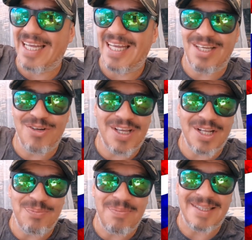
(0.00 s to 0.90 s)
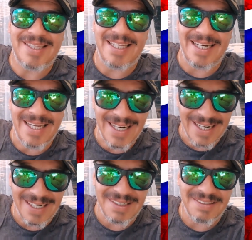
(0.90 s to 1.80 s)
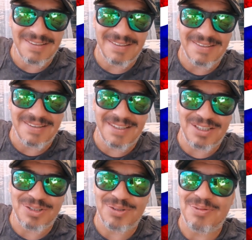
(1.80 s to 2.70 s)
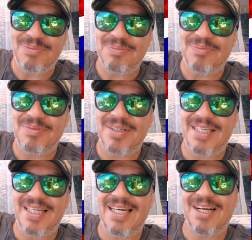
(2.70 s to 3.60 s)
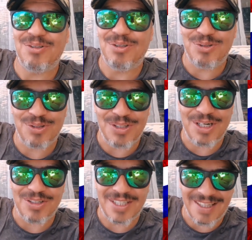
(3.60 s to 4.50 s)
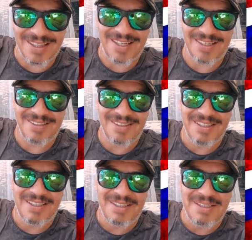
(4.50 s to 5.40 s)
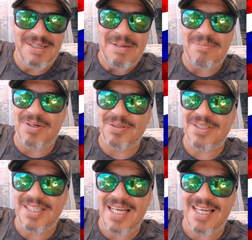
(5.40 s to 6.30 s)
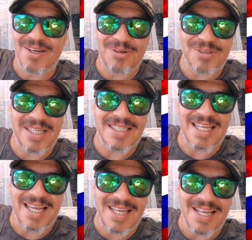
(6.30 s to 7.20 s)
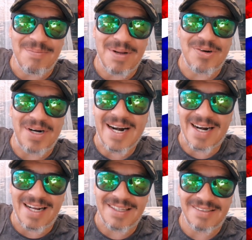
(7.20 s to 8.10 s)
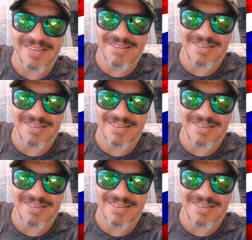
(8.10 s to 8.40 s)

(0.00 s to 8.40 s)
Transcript: ellos quieren mantener, de hecho, la constitución del 80. Pero sí hay cosas que hay que mejorarlas.